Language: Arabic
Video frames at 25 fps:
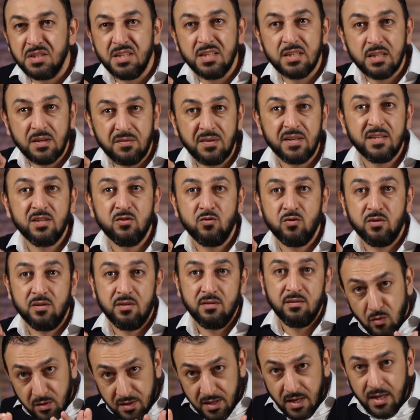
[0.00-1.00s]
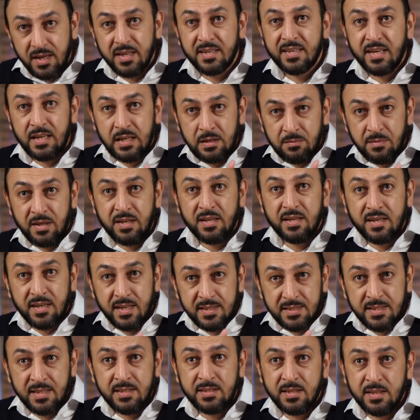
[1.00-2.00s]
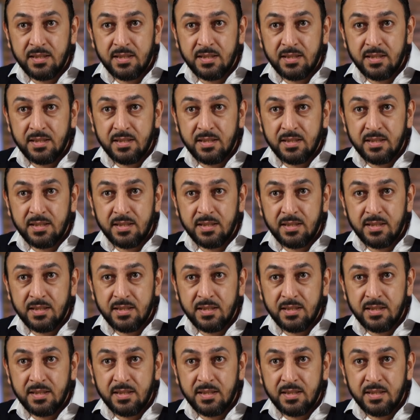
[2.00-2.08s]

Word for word: شيء تفنن وذلك لملء خزينة